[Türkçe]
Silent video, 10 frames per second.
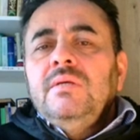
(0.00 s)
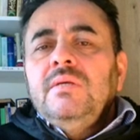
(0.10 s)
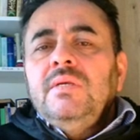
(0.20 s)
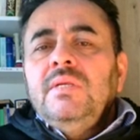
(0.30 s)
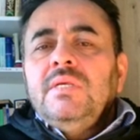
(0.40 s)

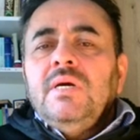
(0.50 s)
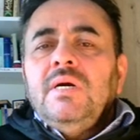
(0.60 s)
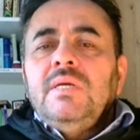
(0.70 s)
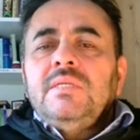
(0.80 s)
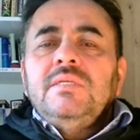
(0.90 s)
ilk
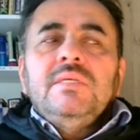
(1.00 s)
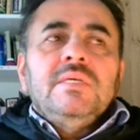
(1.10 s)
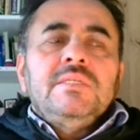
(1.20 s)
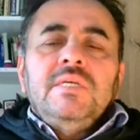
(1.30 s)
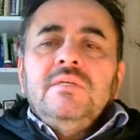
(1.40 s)
ayetinde
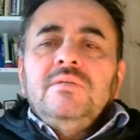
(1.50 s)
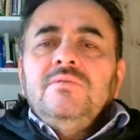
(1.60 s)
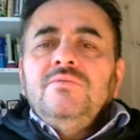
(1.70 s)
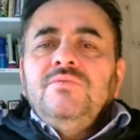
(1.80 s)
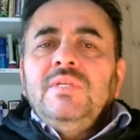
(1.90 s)
geçen
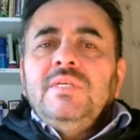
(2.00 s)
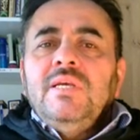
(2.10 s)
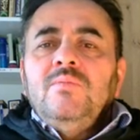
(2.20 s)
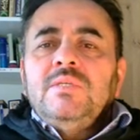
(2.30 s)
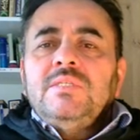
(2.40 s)
fil
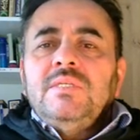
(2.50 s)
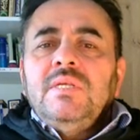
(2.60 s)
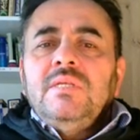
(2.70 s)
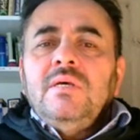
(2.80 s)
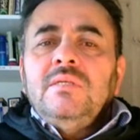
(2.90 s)

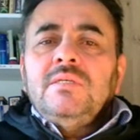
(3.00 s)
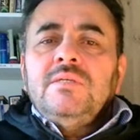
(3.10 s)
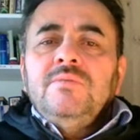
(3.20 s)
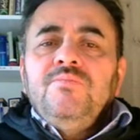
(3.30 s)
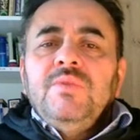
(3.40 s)
kelimesinden alır.
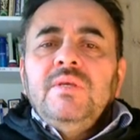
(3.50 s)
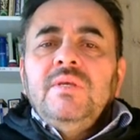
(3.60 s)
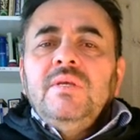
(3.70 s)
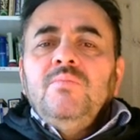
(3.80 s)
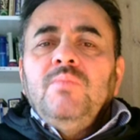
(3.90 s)

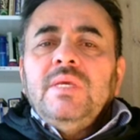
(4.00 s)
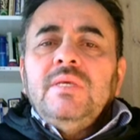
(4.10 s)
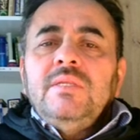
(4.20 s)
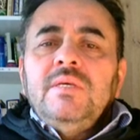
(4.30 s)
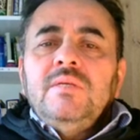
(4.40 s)

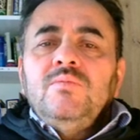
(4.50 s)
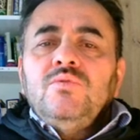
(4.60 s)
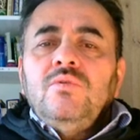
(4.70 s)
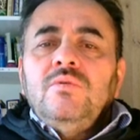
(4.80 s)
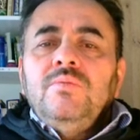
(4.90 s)
Mekke'de inmiş
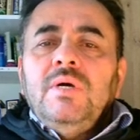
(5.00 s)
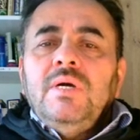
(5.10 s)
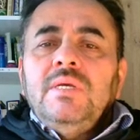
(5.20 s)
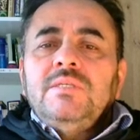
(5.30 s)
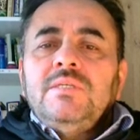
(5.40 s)
olup
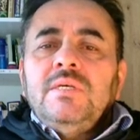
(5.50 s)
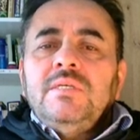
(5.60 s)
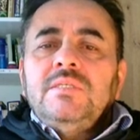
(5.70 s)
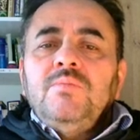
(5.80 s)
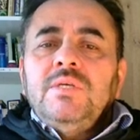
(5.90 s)
ayet
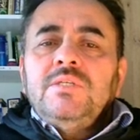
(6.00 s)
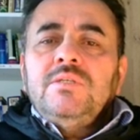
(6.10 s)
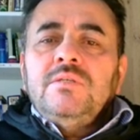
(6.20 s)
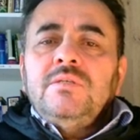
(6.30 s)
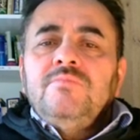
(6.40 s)
sayısı
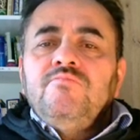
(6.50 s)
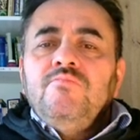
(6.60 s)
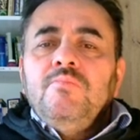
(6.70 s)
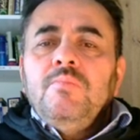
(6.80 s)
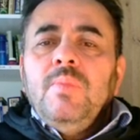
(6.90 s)
5'tir.
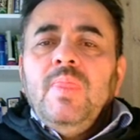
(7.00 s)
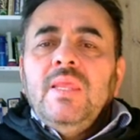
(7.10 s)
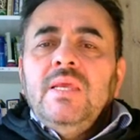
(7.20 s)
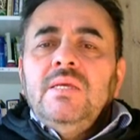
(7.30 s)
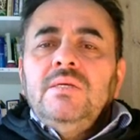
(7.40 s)

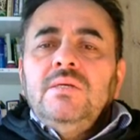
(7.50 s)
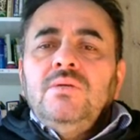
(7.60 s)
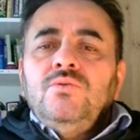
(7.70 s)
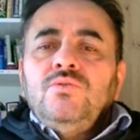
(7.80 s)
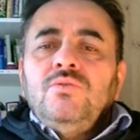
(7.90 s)

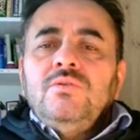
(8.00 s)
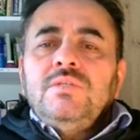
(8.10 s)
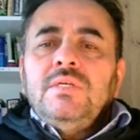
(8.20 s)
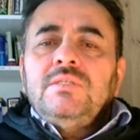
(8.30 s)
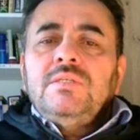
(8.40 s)
Nüzul
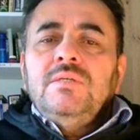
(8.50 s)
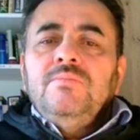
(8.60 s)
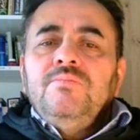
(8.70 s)
sırası